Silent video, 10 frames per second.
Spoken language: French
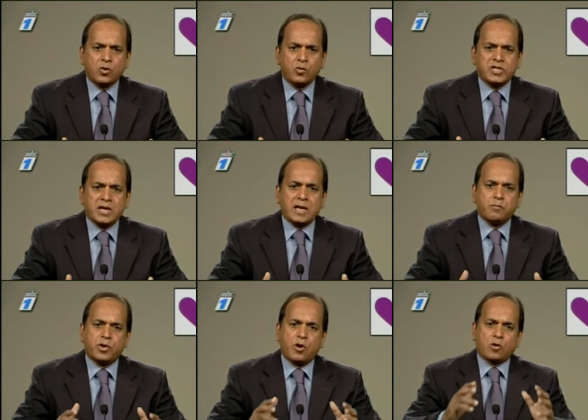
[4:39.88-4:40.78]
Ou besoin d'un
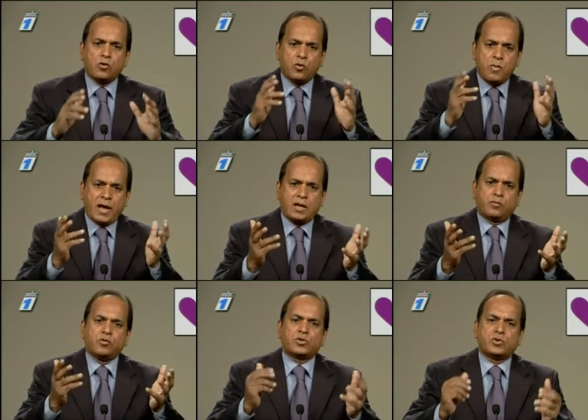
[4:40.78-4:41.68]
plan global
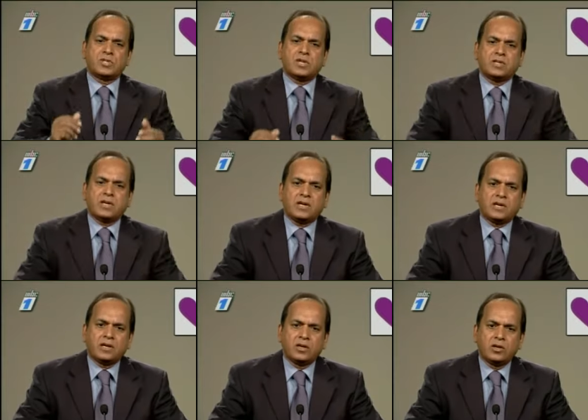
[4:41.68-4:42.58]
pour la
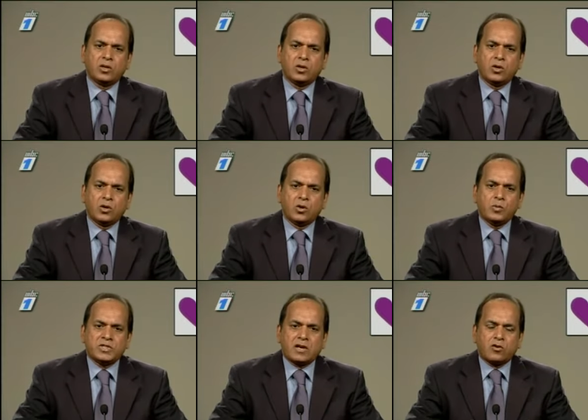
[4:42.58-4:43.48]
société.
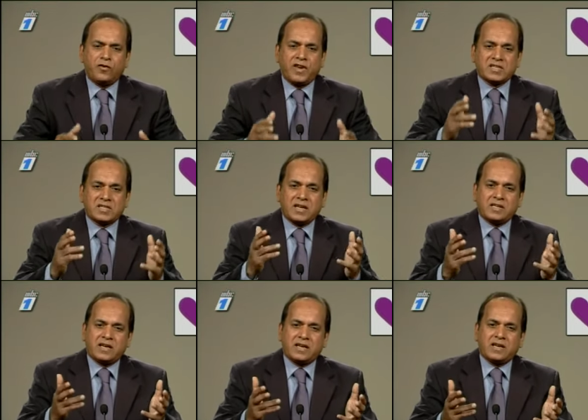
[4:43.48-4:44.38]
Ou besoin qu'on fasse
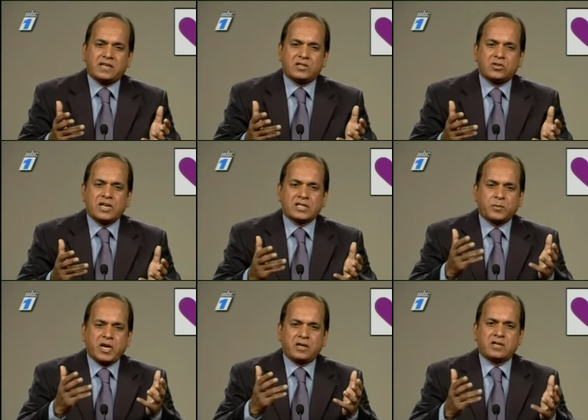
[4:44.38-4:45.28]
synthèse de
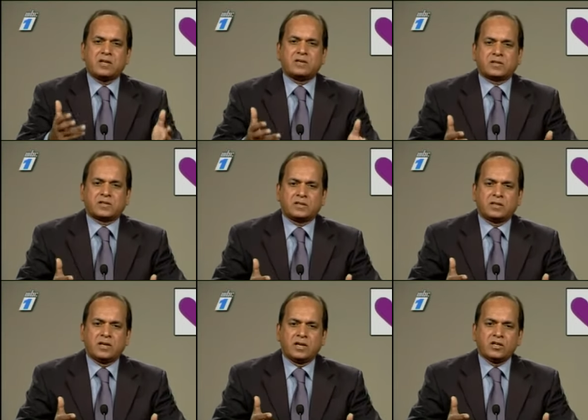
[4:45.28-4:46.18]
l'expérience,
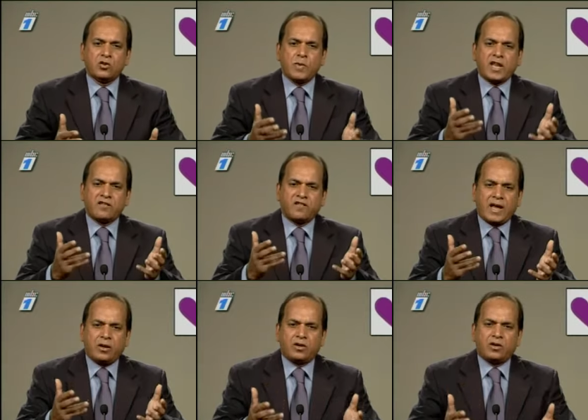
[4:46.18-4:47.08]
de nos
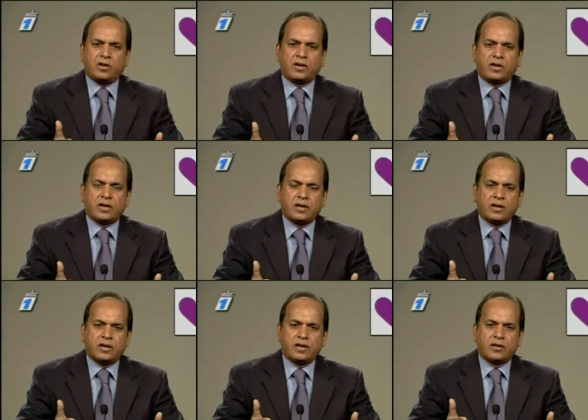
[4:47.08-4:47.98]
valeurs
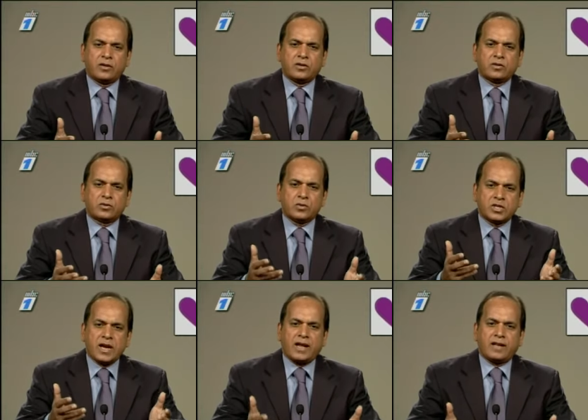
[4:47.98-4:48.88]

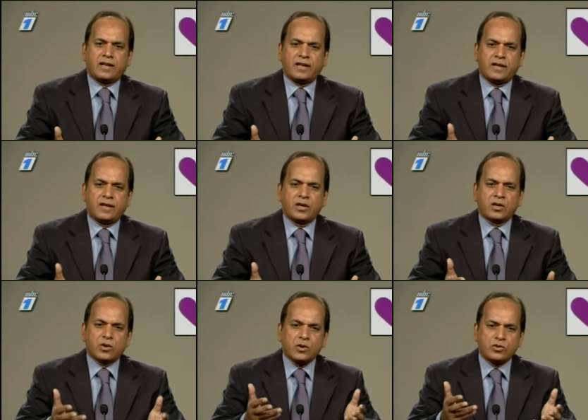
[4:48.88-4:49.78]
sociales,
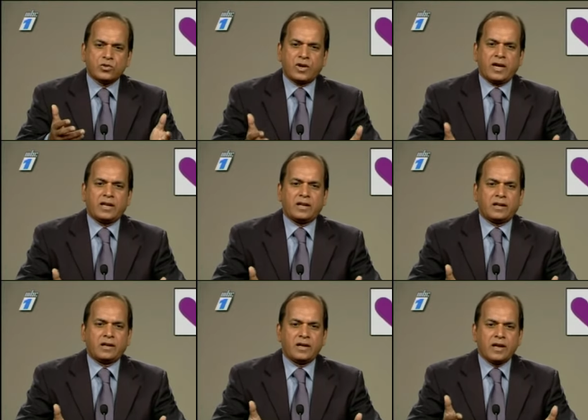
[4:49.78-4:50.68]

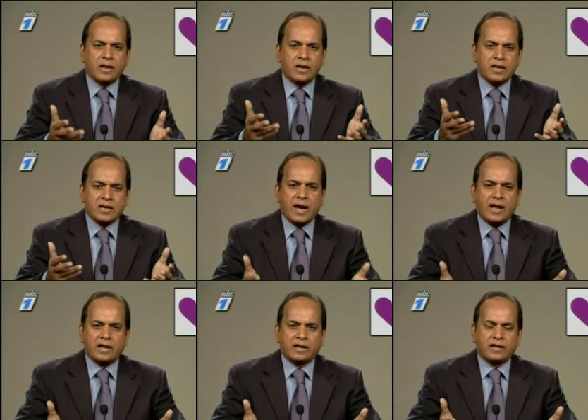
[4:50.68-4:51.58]
culturelles,
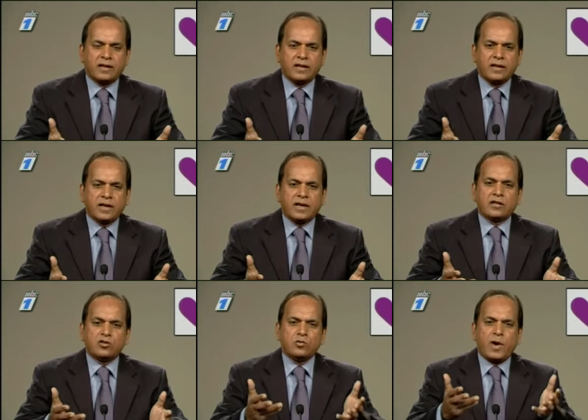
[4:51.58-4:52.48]
légales,
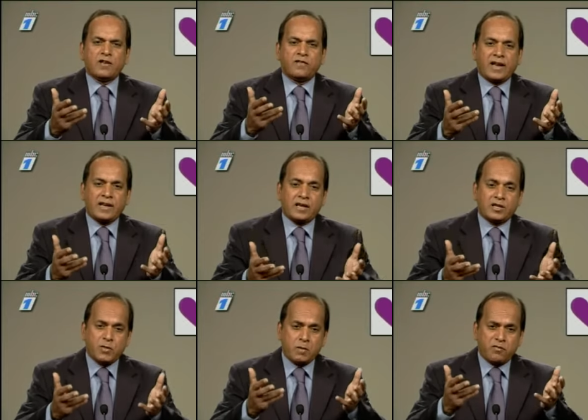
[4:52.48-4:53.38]
et toutes nos
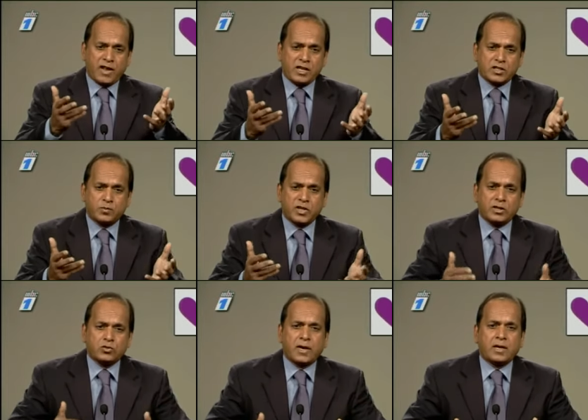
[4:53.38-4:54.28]
valeurs, même valeurs
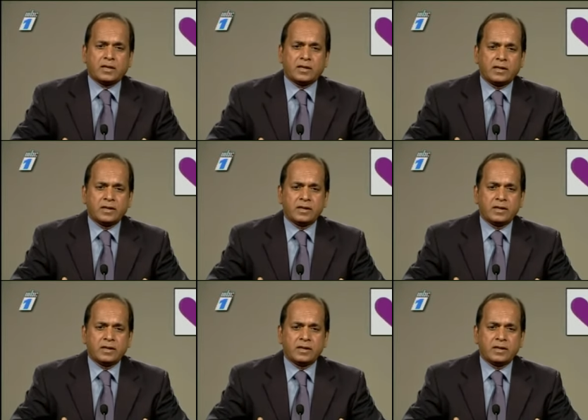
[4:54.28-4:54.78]
spirituelles.